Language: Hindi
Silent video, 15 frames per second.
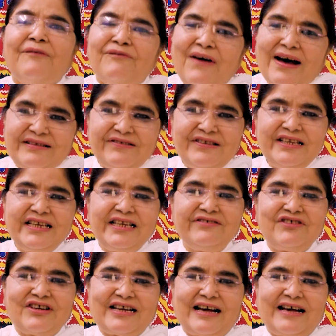फांसी की
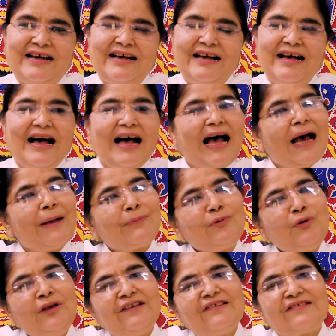जगह आपको
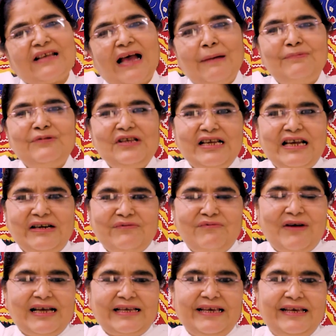एक सांप से
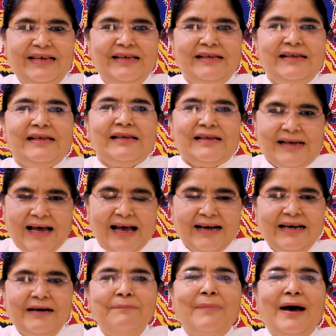कटवा के
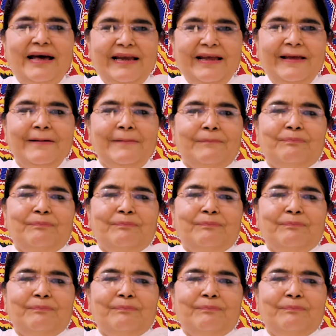अगर मारें